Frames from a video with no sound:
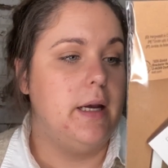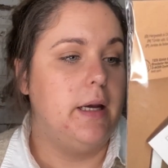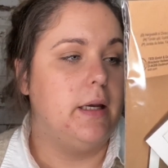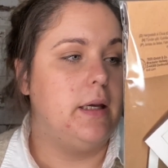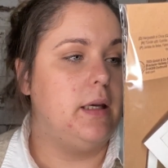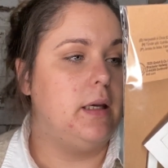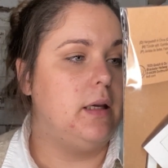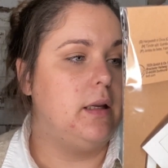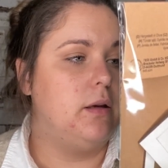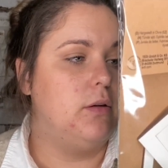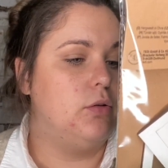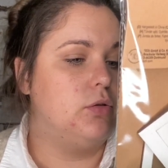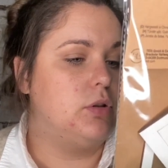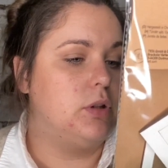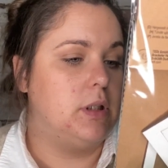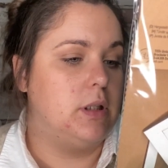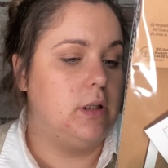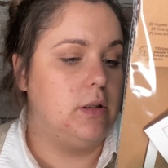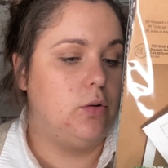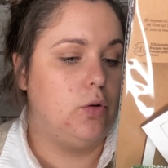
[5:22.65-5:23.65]
Y no
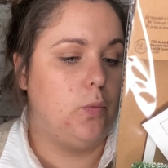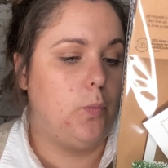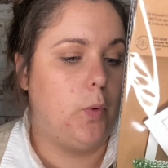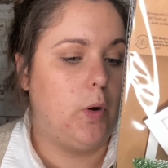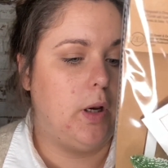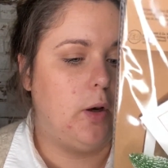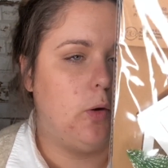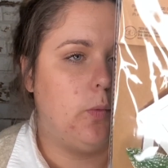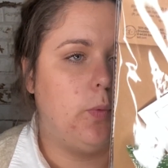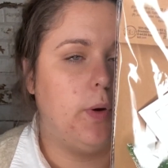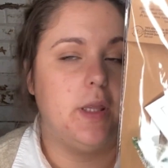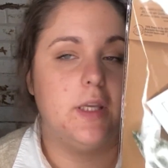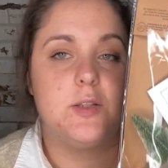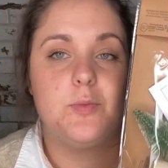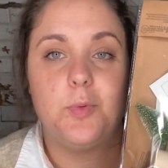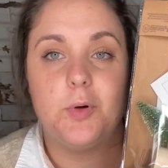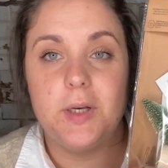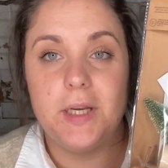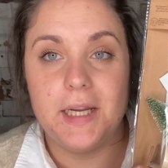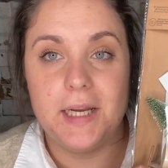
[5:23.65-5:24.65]
sé, esto pues lo puedes
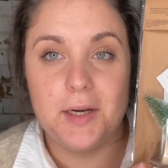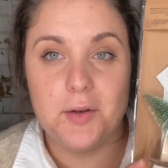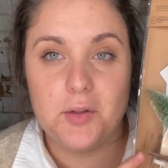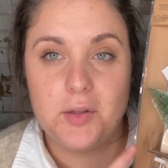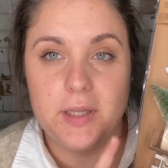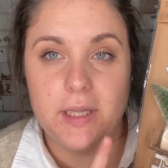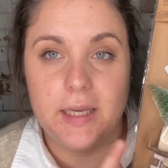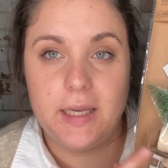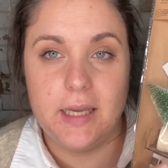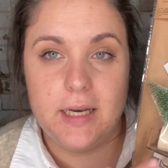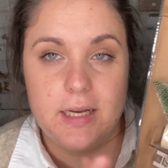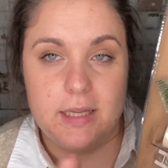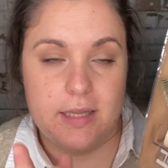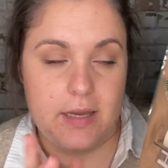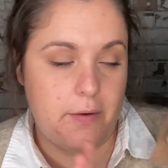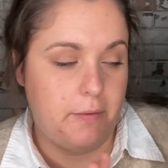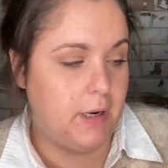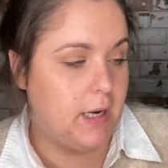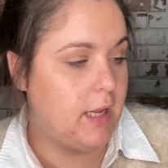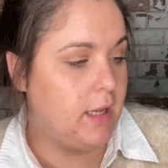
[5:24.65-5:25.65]
poner donde quieras,
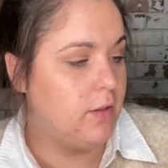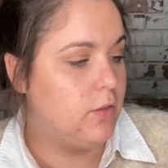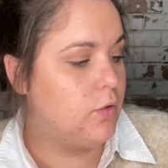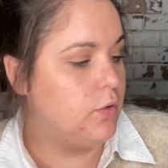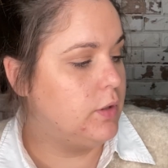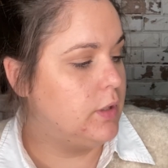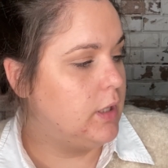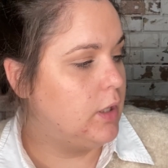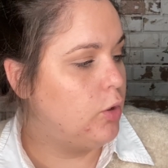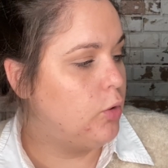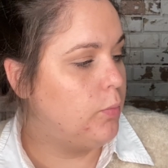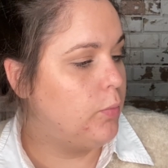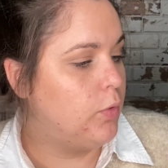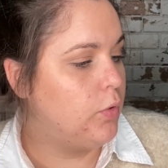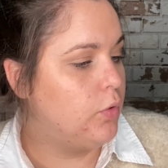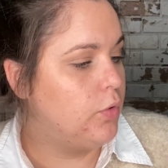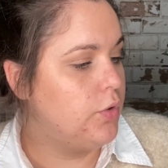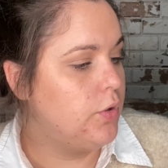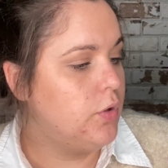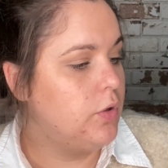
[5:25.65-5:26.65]
ya veréis dónde lo
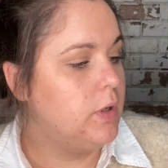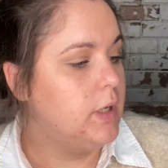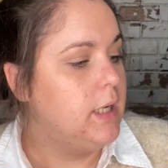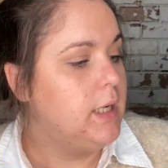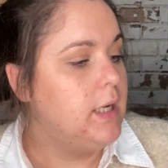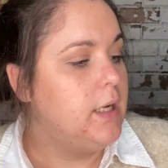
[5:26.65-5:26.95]
pongo yo.